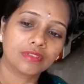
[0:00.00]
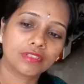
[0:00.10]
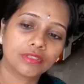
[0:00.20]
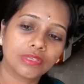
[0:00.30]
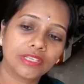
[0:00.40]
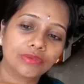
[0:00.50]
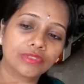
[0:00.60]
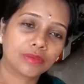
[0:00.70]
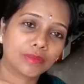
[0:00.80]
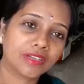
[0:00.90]
సో
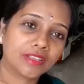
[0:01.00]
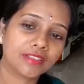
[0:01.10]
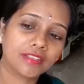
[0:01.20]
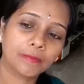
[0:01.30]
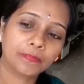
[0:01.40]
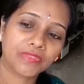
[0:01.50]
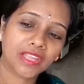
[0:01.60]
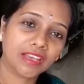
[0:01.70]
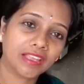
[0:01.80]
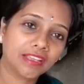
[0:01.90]
లీవ్స్ అనమాట ఇది
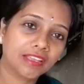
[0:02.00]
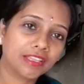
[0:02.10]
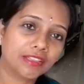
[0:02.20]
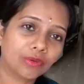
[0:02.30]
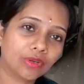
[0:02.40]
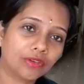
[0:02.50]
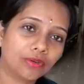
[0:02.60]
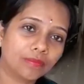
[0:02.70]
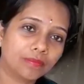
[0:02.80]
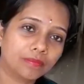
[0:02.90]
అలాగే కింద ఒక
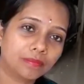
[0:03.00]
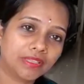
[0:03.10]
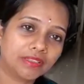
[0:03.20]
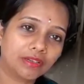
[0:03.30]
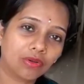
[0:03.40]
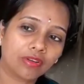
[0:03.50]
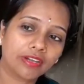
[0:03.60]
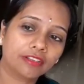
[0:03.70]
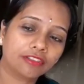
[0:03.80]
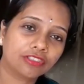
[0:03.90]
పెద్ద
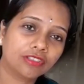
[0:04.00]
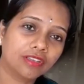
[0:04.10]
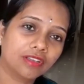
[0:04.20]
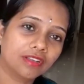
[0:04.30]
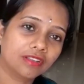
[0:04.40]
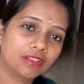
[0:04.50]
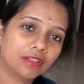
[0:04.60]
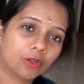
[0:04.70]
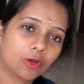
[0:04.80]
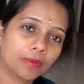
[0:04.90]
లాకెట్ ఇచ్చి
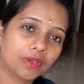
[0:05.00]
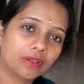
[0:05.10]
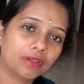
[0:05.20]
దాని లోపల